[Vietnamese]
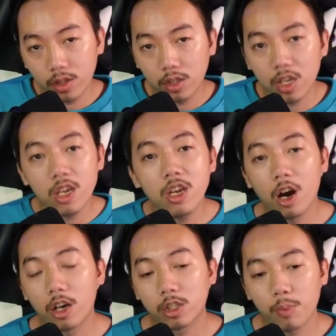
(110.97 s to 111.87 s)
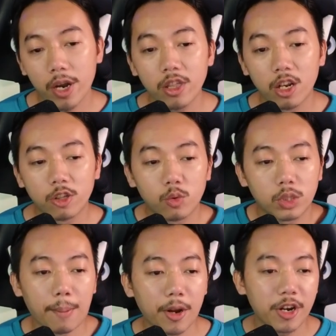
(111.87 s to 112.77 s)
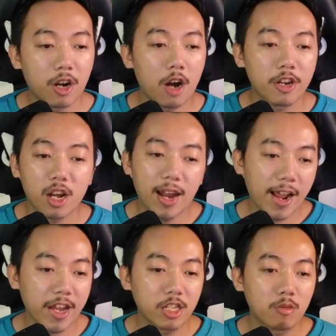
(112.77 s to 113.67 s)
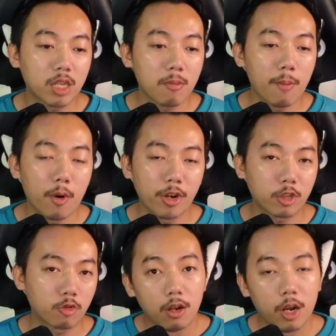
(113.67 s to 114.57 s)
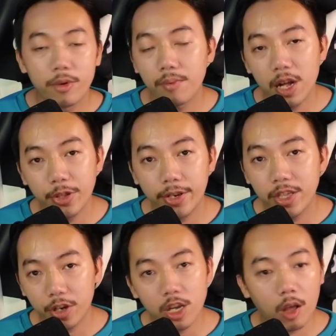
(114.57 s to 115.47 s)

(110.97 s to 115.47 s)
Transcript: si ở space nó lỡ tụt ra bọn này nó này khá là ngày chỉ sẽ bong bong là cho chất là việc hai tuần này tuần này